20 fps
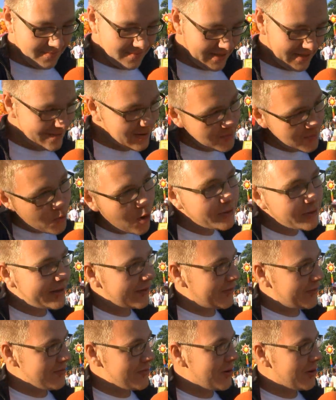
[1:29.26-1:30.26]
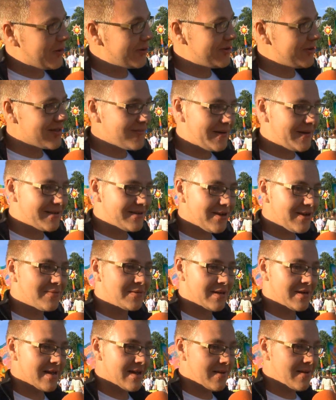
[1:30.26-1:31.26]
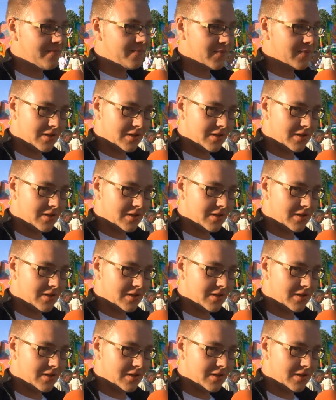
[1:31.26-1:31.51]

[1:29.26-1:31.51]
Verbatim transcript: Nie ma błota w tym roku, to jest bardzo dobrze, nie?